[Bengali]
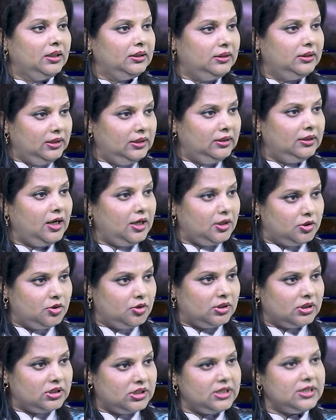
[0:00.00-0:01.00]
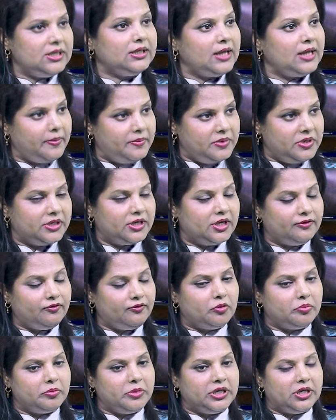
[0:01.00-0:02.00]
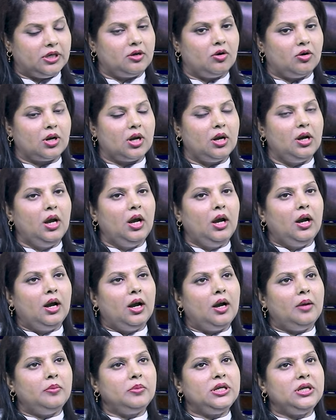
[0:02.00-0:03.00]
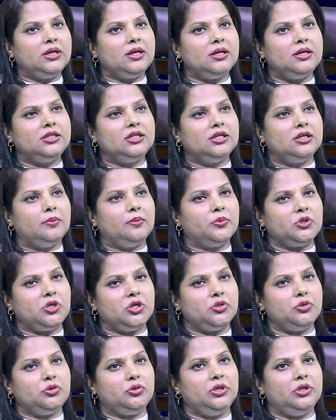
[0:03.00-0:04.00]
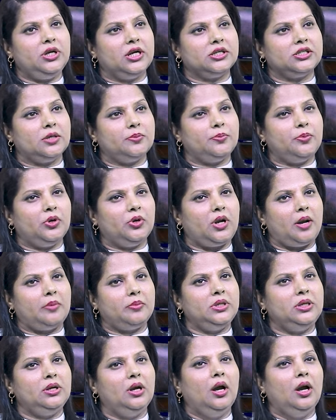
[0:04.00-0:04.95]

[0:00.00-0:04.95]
দিন ধার্য আছে এটা ক্যাবিনেটের ফর্মেটে করা আমি এখানে জেলা প্রশাসক হয়ে আসার পরে আমি